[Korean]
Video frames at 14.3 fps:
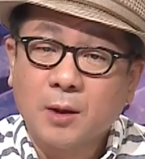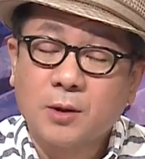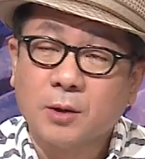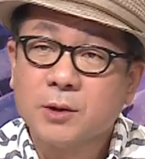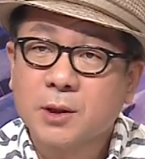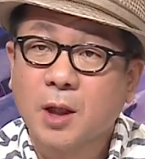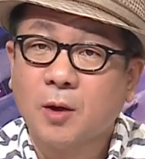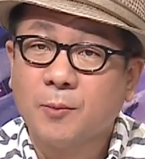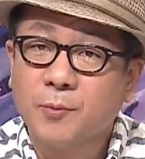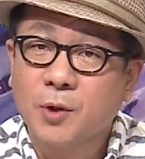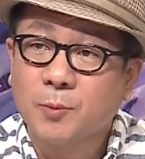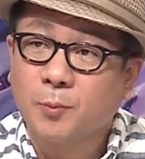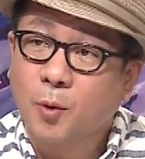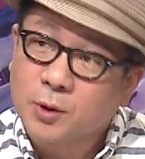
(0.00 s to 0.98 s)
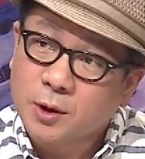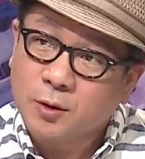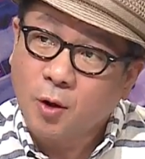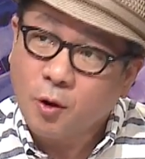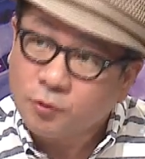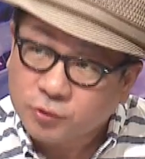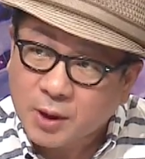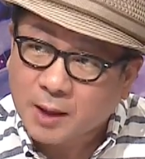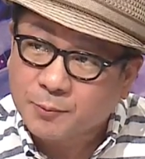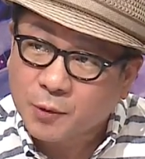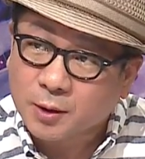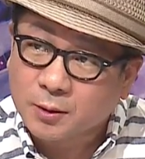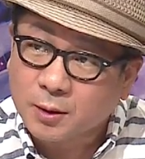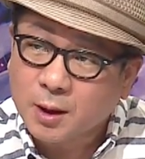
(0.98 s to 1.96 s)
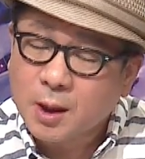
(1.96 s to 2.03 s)
증세 없는 복지는
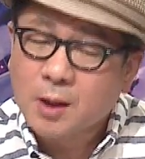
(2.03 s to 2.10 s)
허구라면